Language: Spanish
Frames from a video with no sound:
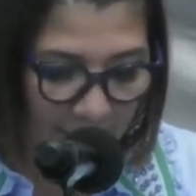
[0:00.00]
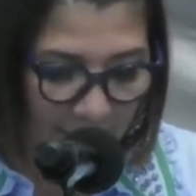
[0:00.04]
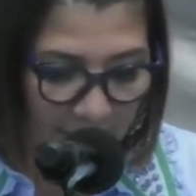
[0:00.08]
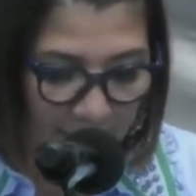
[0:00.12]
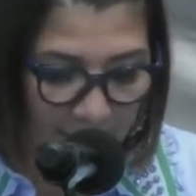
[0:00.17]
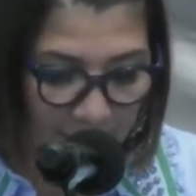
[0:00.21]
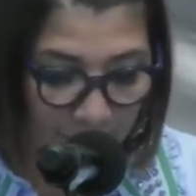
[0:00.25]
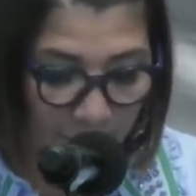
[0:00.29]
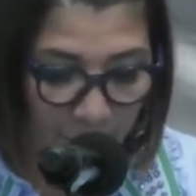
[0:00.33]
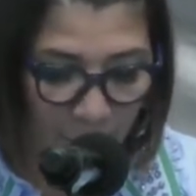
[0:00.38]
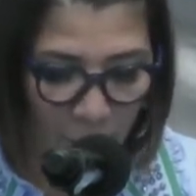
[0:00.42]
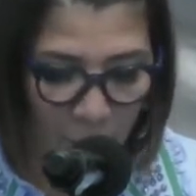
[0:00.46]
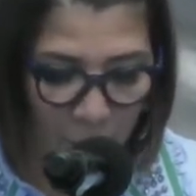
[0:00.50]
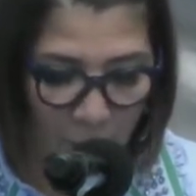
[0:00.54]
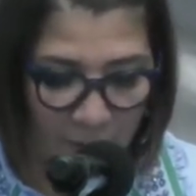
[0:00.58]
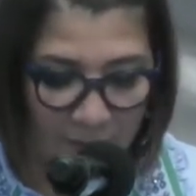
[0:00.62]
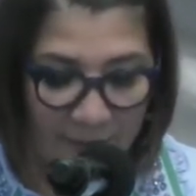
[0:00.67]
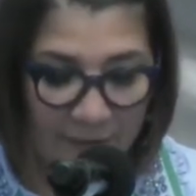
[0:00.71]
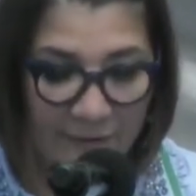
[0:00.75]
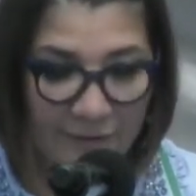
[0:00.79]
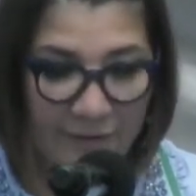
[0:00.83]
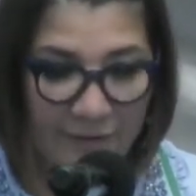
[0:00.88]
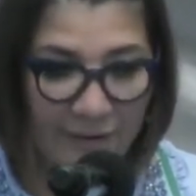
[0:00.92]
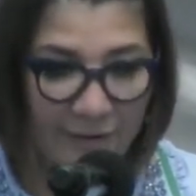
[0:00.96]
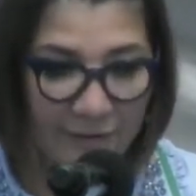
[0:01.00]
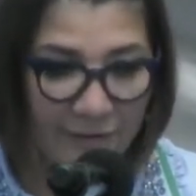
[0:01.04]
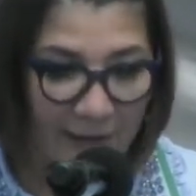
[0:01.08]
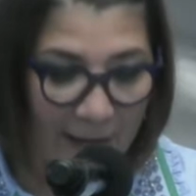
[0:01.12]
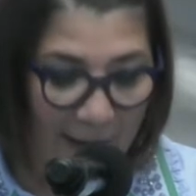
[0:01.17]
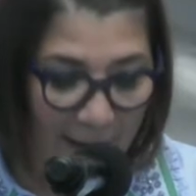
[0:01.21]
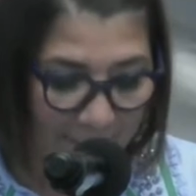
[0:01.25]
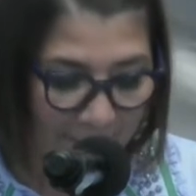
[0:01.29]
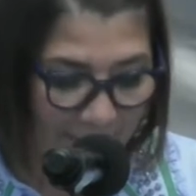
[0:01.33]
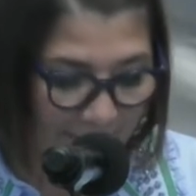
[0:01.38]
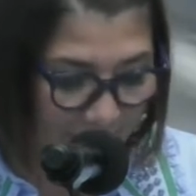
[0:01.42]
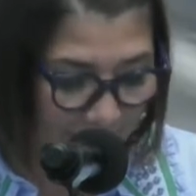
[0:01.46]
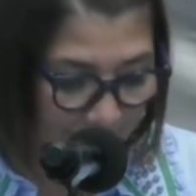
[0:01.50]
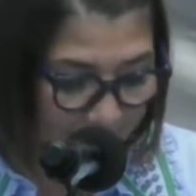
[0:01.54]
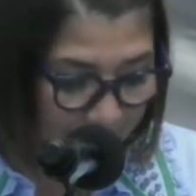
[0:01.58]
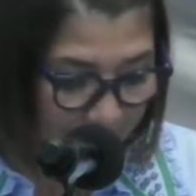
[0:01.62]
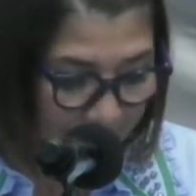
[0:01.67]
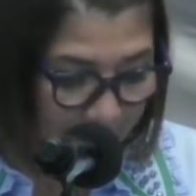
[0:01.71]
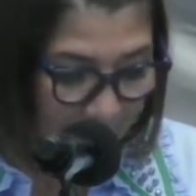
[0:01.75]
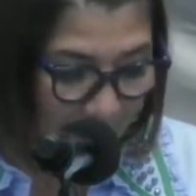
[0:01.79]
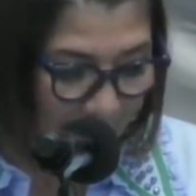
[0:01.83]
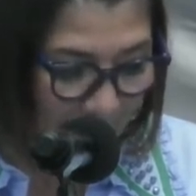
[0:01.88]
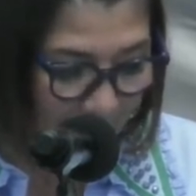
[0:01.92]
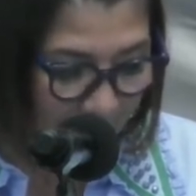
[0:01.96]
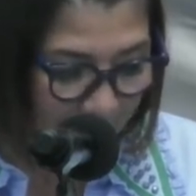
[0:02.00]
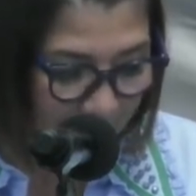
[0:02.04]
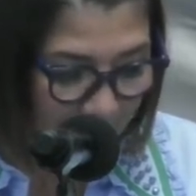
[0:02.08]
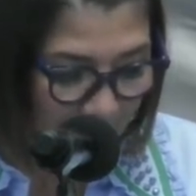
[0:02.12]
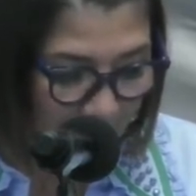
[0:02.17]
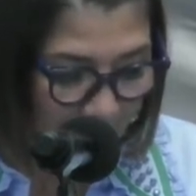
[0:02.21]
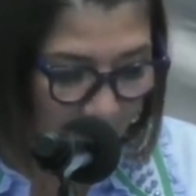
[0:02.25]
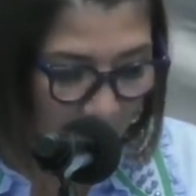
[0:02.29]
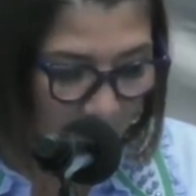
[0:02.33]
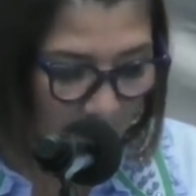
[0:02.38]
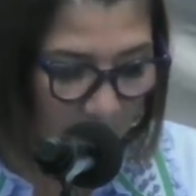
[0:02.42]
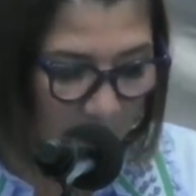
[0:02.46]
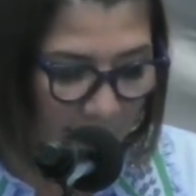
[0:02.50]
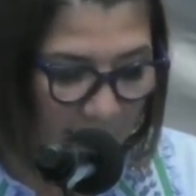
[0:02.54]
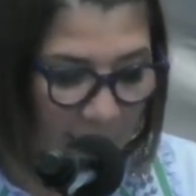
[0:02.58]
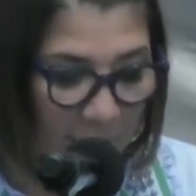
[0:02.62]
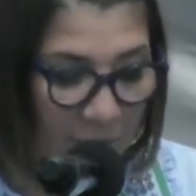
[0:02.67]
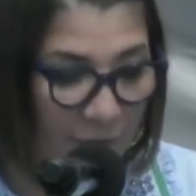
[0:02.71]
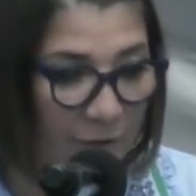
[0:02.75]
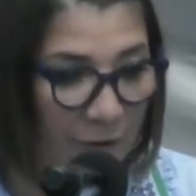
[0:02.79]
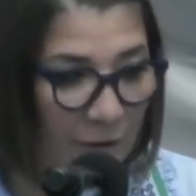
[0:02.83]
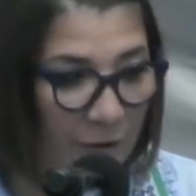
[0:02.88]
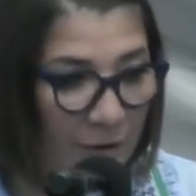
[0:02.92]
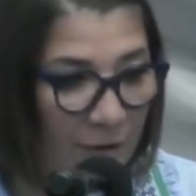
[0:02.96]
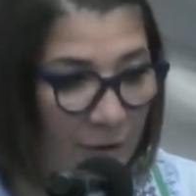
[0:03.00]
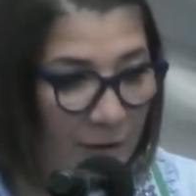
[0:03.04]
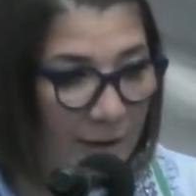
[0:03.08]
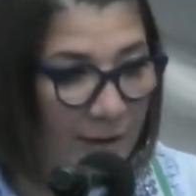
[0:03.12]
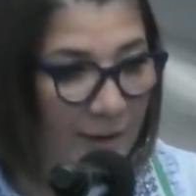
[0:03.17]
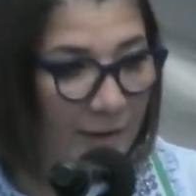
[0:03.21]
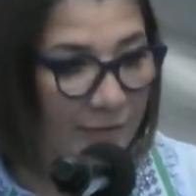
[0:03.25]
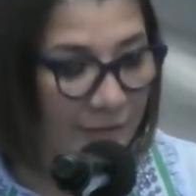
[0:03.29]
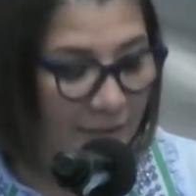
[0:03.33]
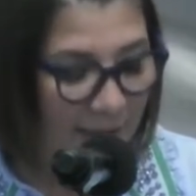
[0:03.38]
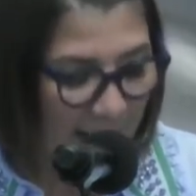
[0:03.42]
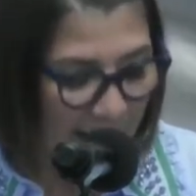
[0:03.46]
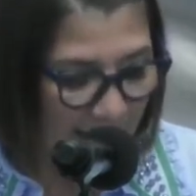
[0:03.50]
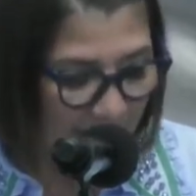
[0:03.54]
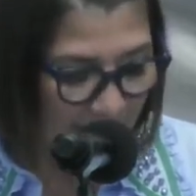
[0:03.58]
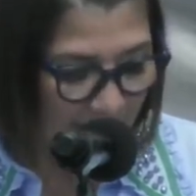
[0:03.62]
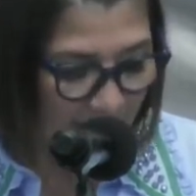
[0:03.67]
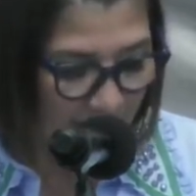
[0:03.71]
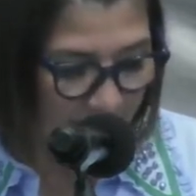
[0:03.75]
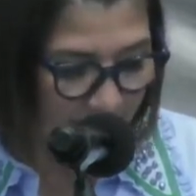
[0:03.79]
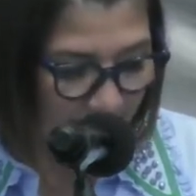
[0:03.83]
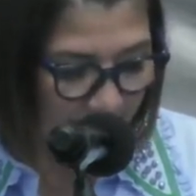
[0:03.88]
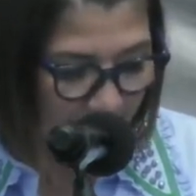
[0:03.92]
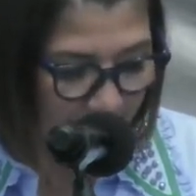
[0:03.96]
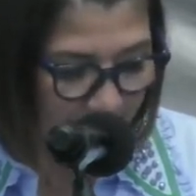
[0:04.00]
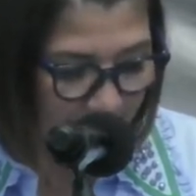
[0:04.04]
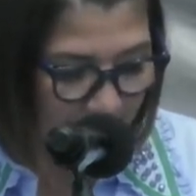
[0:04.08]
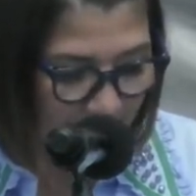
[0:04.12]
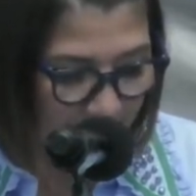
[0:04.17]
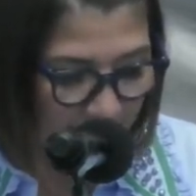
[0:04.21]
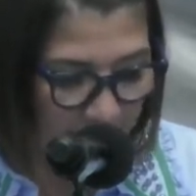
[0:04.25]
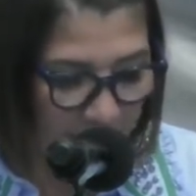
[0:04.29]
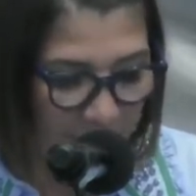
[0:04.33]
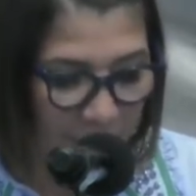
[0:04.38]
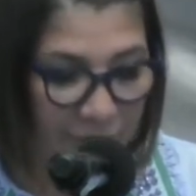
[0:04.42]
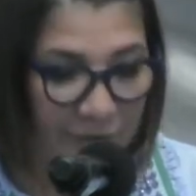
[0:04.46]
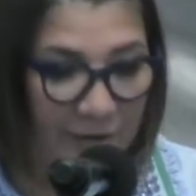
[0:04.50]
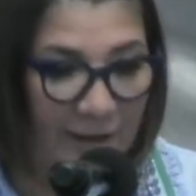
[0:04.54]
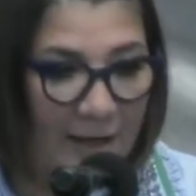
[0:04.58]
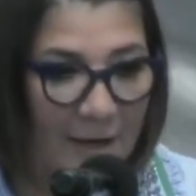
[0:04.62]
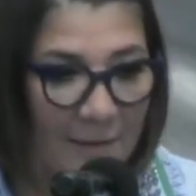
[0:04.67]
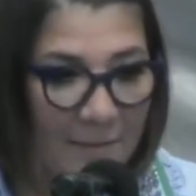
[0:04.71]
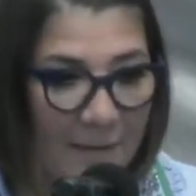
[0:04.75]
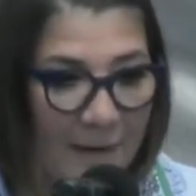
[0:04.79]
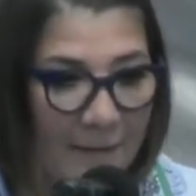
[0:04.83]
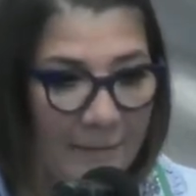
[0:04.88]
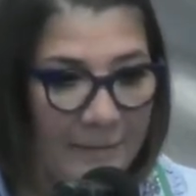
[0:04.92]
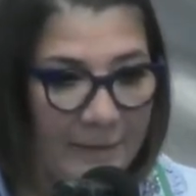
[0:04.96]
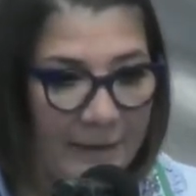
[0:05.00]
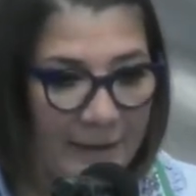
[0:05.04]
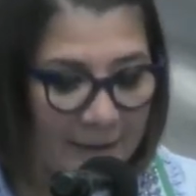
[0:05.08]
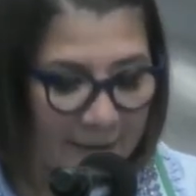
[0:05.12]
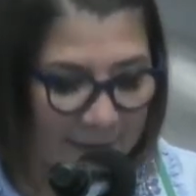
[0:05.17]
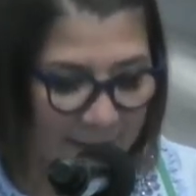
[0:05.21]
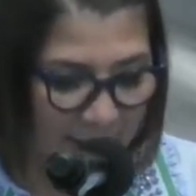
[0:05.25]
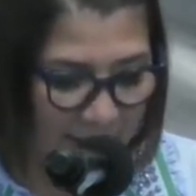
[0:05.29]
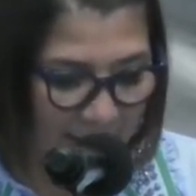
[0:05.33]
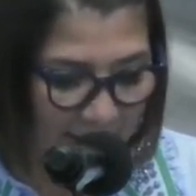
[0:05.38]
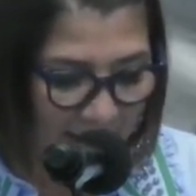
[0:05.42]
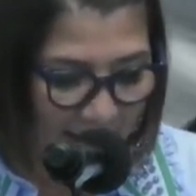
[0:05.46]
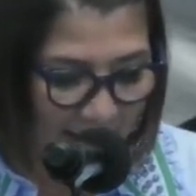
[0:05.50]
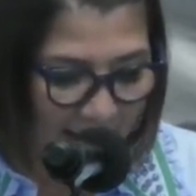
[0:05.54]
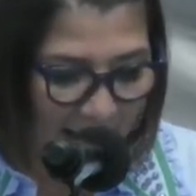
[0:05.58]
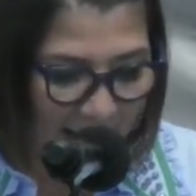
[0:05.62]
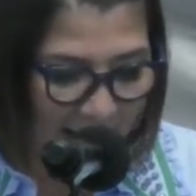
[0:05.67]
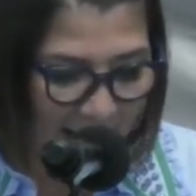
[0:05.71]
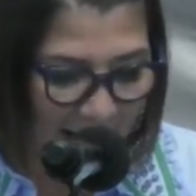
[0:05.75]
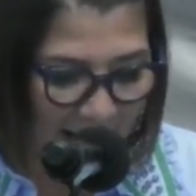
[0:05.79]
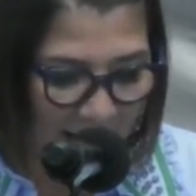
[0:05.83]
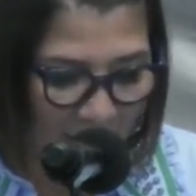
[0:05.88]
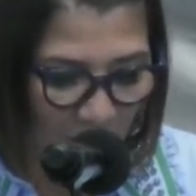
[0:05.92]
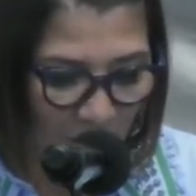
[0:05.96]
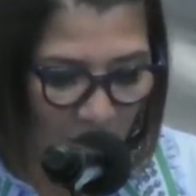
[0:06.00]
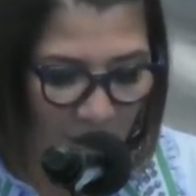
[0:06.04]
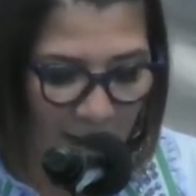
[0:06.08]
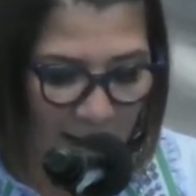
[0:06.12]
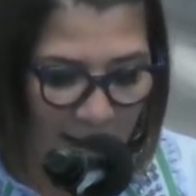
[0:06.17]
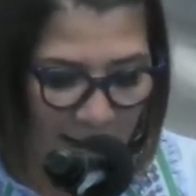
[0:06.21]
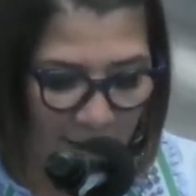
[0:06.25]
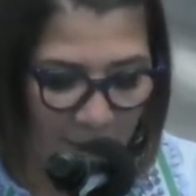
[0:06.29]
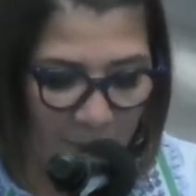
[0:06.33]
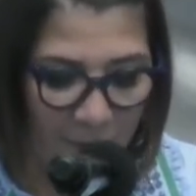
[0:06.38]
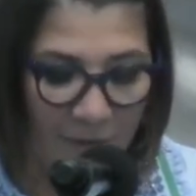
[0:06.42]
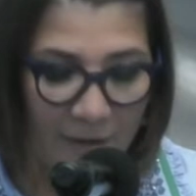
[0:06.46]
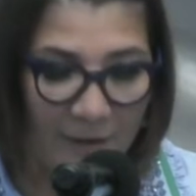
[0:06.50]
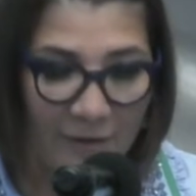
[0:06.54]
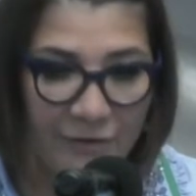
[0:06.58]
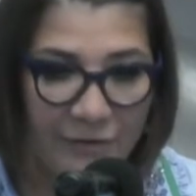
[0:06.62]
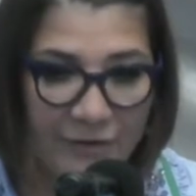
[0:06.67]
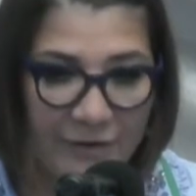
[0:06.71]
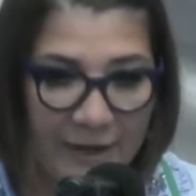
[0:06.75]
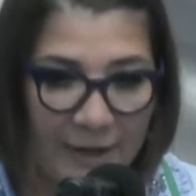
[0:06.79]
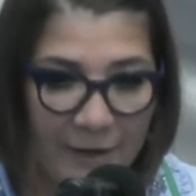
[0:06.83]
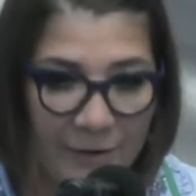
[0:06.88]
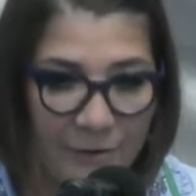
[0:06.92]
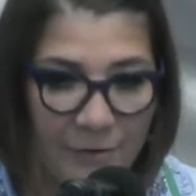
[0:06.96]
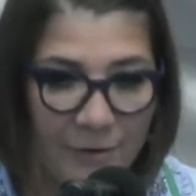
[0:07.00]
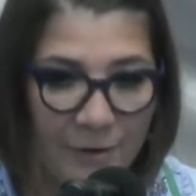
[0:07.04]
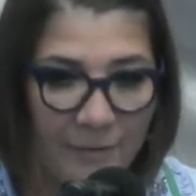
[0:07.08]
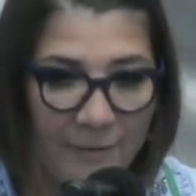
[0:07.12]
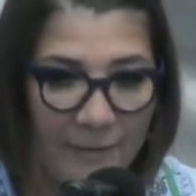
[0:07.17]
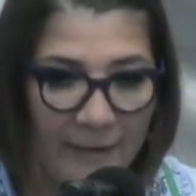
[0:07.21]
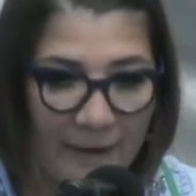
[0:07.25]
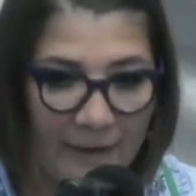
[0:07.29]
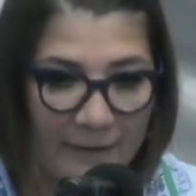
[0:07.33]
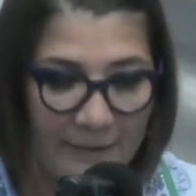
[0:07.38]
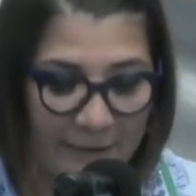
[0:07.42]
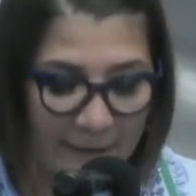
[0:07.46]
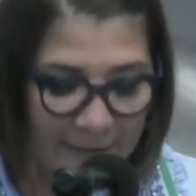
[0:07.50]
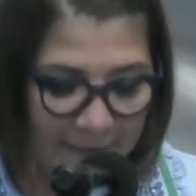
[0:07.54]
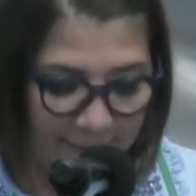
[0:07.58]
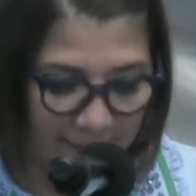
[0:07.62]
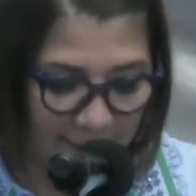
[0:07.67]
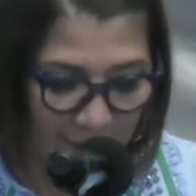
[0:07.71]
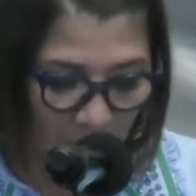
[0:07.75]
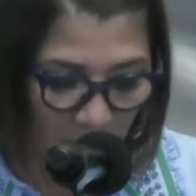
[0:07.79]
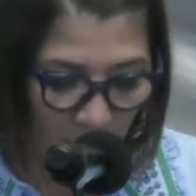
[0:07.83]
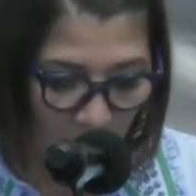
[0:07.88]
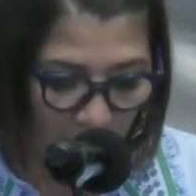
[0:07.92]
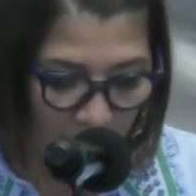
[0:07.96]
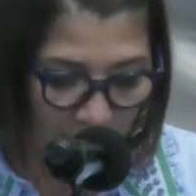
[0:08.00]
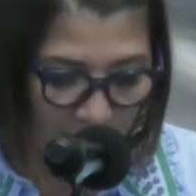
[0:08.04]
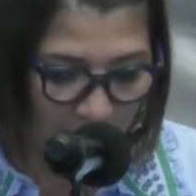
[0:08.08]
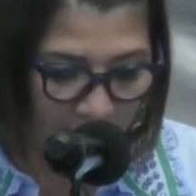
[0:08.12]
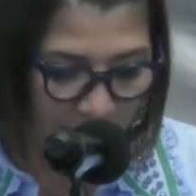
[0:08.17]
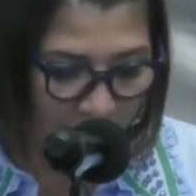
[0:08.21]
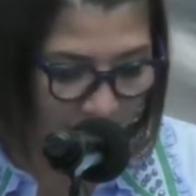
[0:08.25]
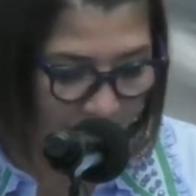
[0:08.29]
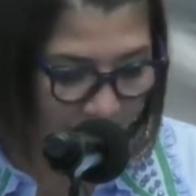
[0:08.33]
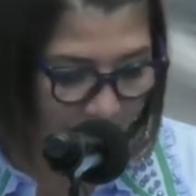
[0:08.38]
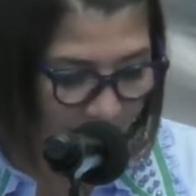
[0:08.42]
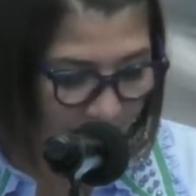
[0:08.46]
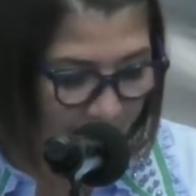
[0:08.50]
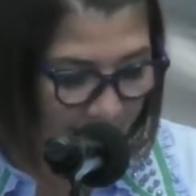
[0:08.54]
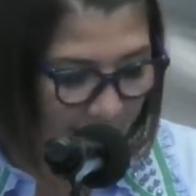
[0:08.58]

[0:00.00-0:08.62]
y por lo que se sabe, hasta el momento se ha devastado selva virgen a lo largo de 120 kilómetros